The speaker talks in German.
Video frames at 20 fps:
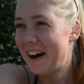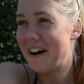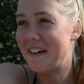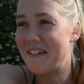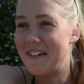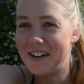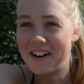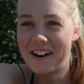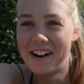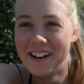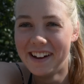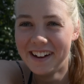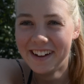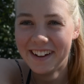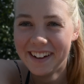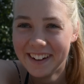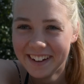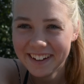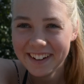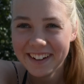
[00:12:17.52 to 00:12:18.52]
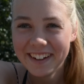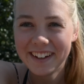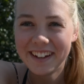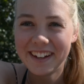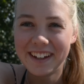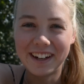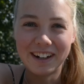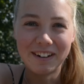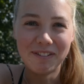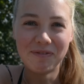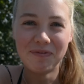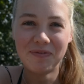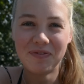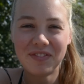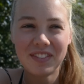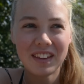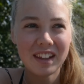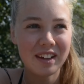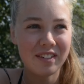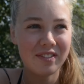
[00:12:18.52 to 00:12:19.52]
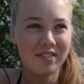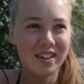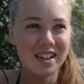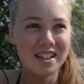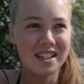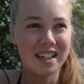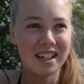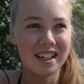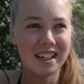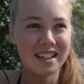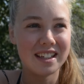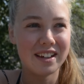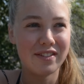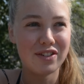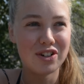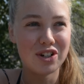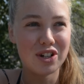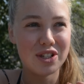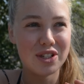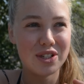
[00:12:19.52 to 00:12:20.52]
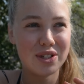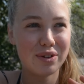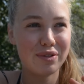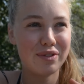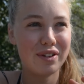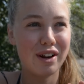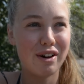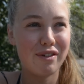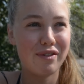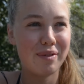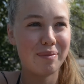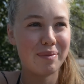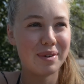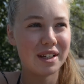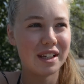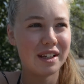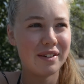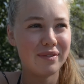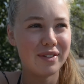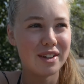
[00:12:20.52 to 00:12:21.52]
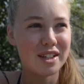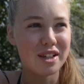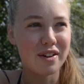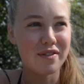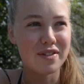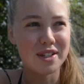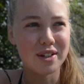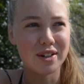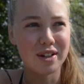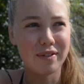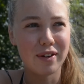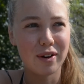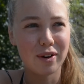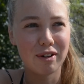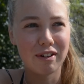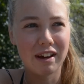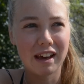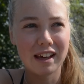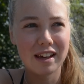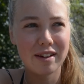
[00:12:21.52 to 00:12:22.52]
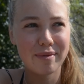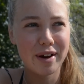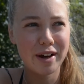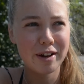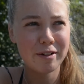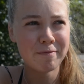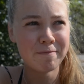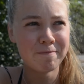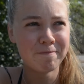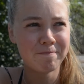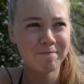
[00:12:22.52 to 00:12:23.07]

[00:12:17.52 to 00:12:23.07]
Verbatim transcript: Aber ja, mal sehen. Jetzt haben wir schon so viel Aufwand betrieben, jetzt können wir es auch nicht mehr rückgängig machen.